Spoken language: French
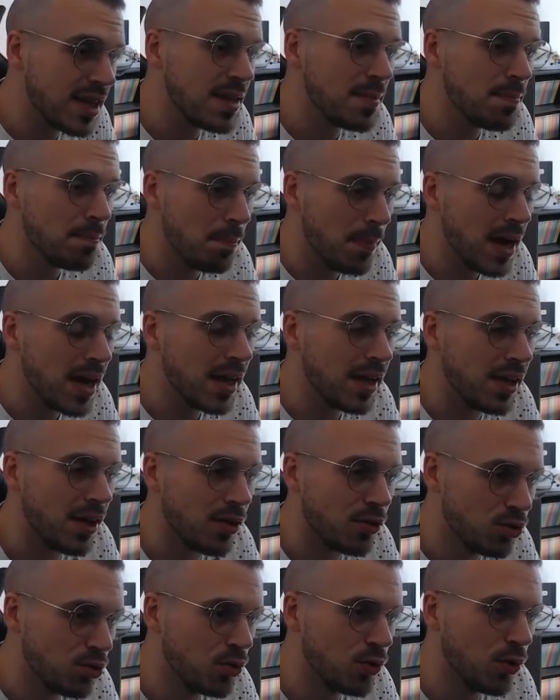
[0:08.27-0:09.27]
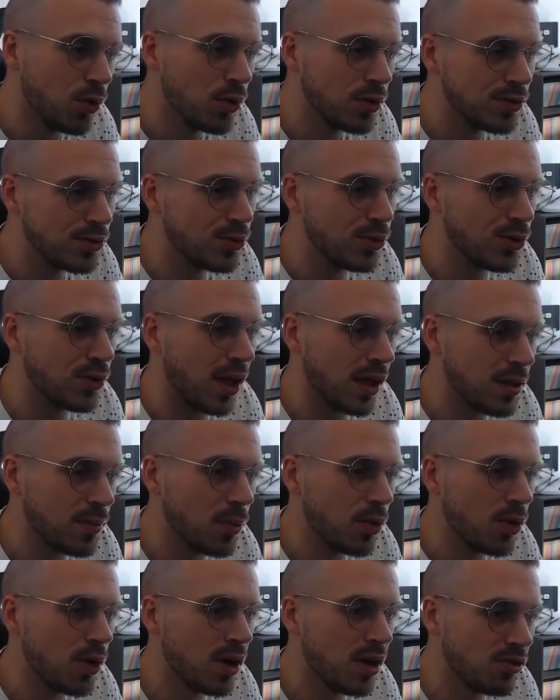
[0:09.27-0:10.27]
et Mai duo sur Dragon
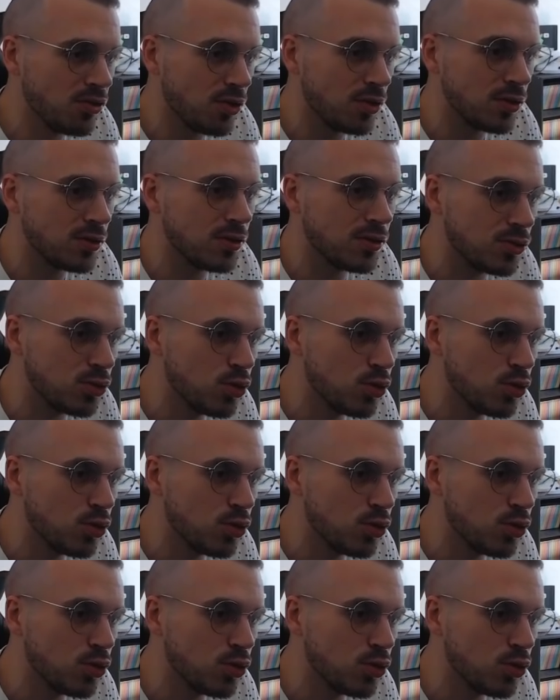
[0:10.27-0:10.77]
Ball Legends,